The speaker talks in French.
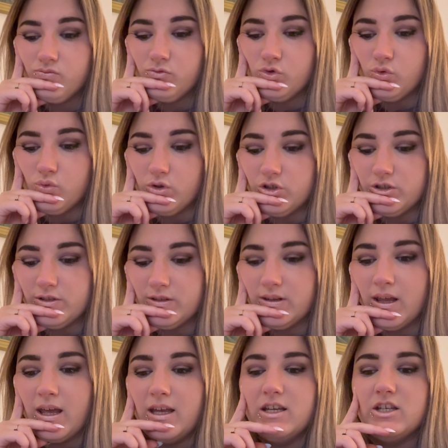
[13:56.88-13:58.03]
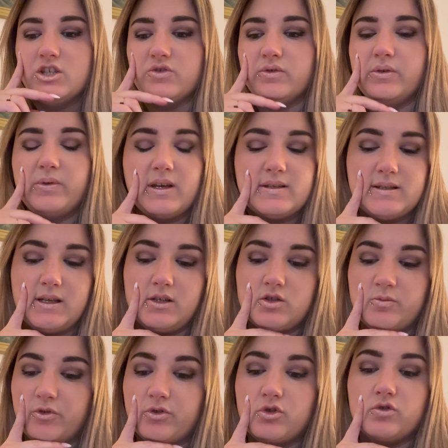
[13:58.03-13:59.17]
Donc ouais, je vais faire ça. Je
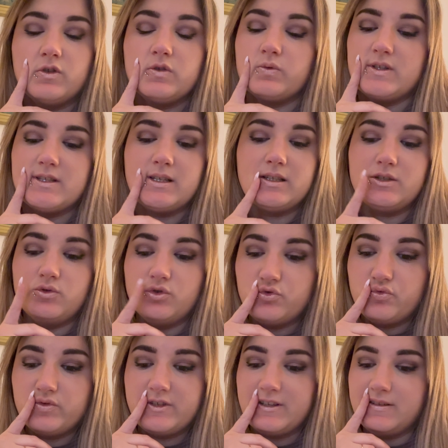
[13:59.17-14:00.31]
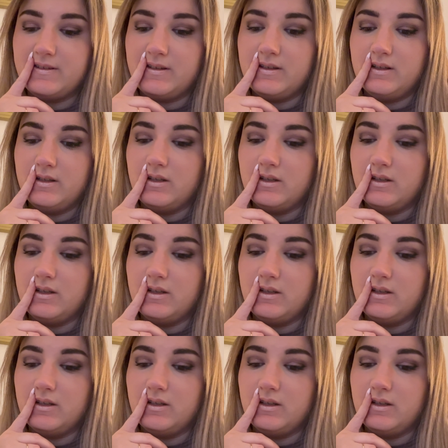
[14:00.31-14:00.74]
pense que je vais choisir les deux que je vous ai dit.